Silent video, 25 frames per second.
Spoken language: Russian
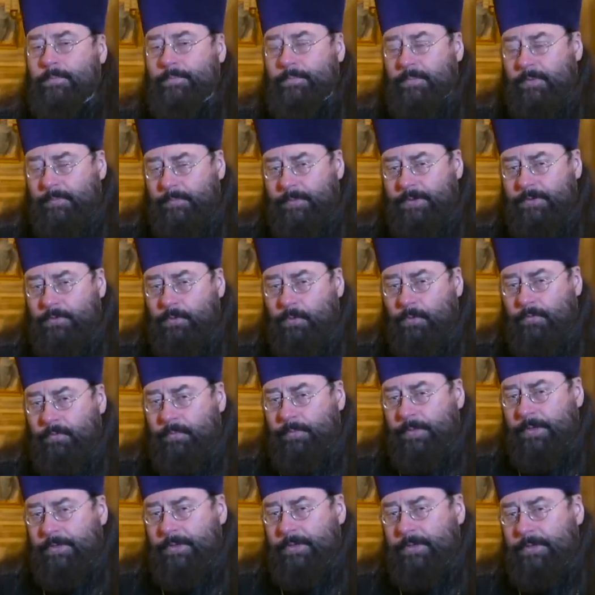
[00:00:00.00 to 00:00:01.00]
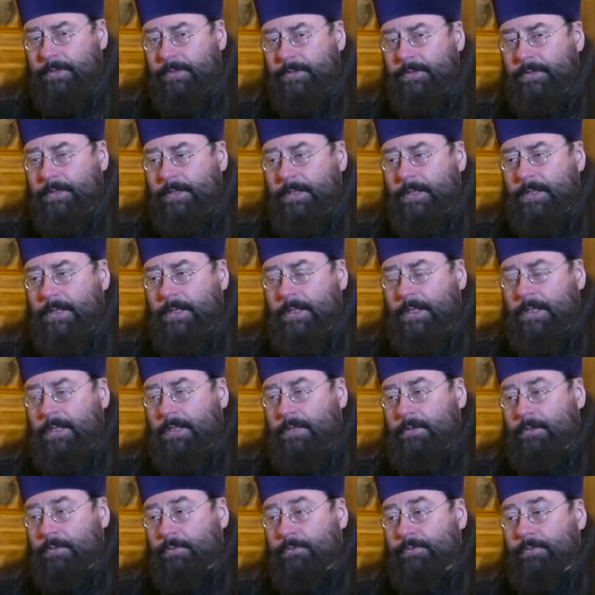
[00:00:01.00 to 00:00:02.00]
Подмосковье подняли,
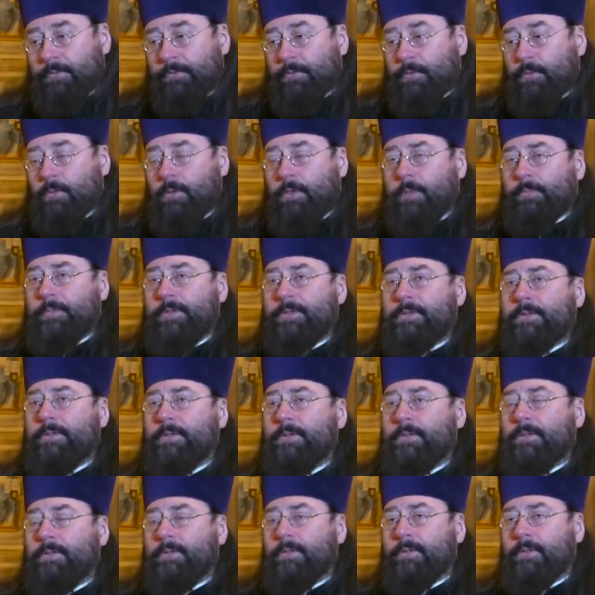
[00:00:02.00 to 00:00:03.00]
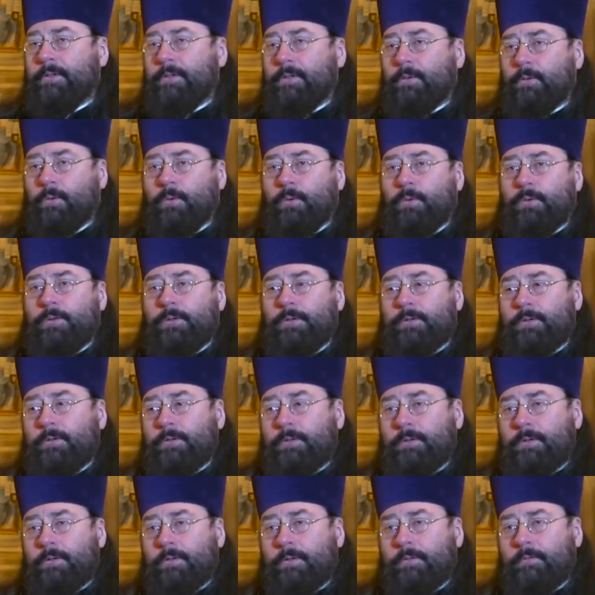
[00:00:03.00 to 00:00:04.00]
но у него рукописные иконы
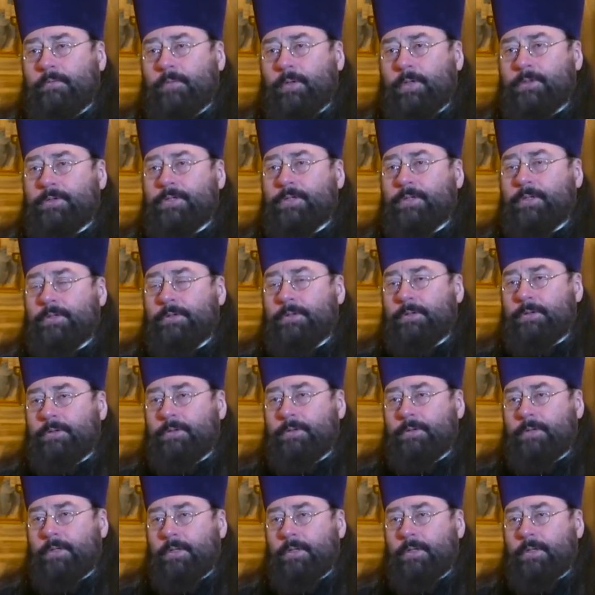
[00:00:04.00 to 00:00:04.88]
в планшете.